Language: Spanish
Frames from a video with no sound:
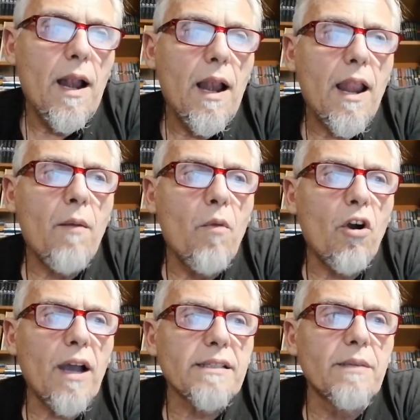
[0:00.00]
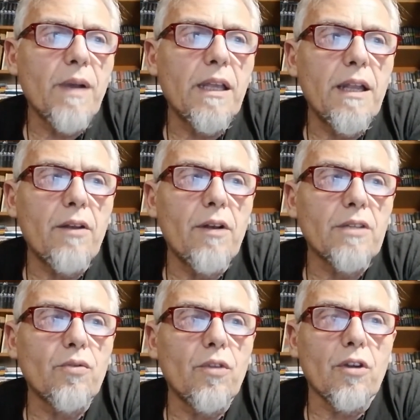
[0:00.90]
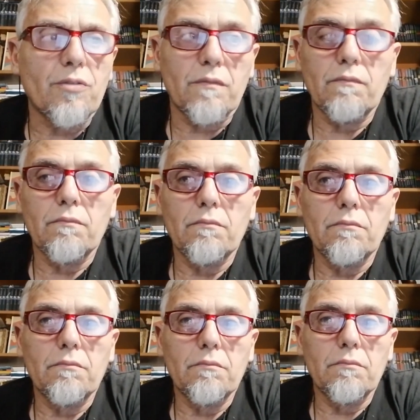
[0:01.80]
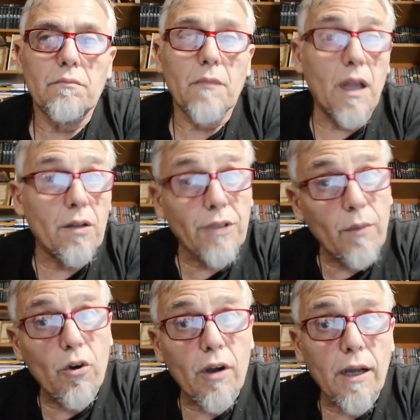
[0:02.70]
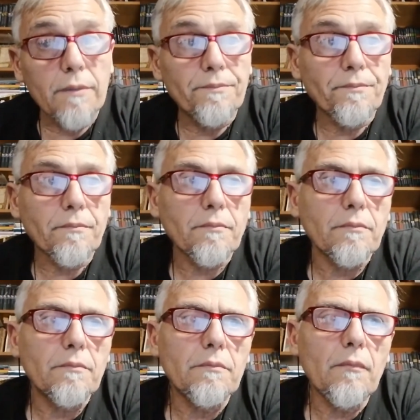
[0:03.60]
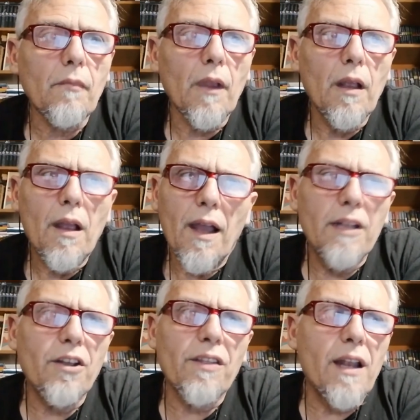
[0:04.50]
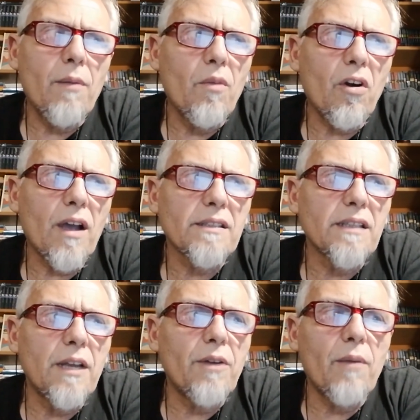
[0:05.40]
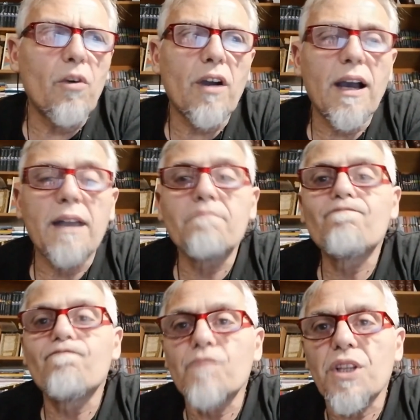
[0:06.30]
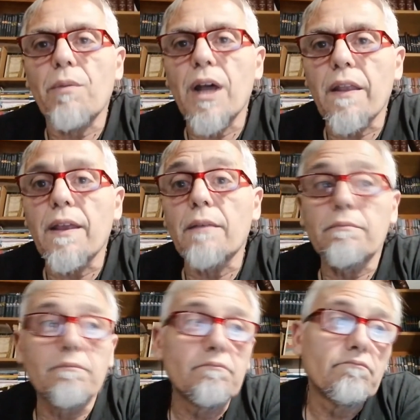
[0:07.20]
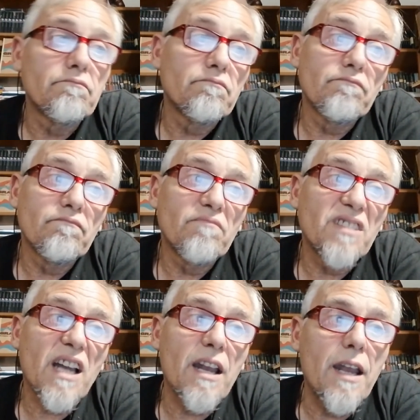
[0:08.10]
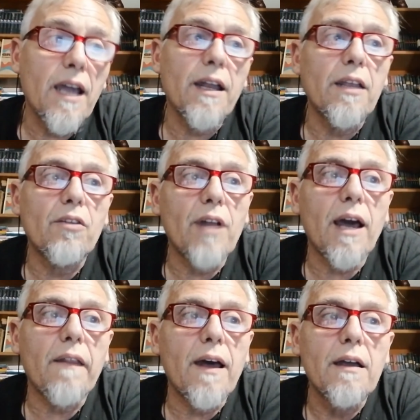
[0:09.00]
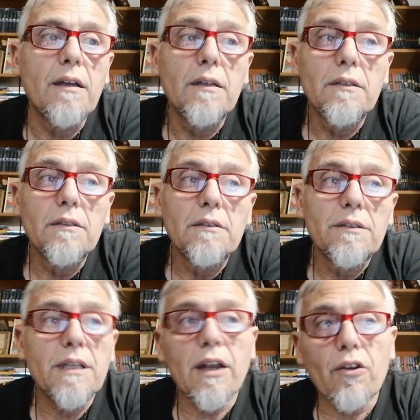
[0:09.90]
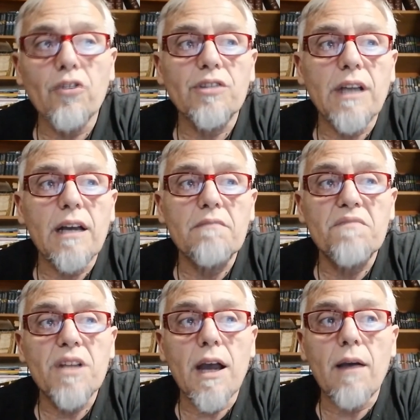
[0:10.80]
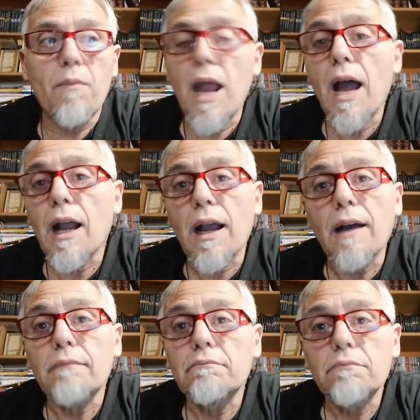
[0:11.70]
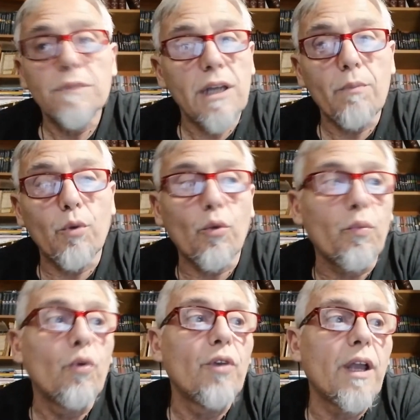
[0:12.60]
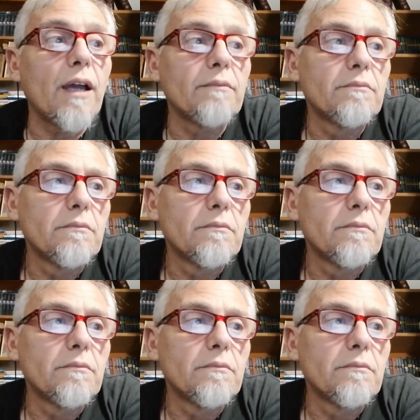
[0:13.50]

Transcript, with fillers: Las moscas imaginaron a su dios. Era otra mosca. El dios de las moscas era una mosca ya verde, ya negra y dorada, ya rosa, ya blanca, ya purpúrea.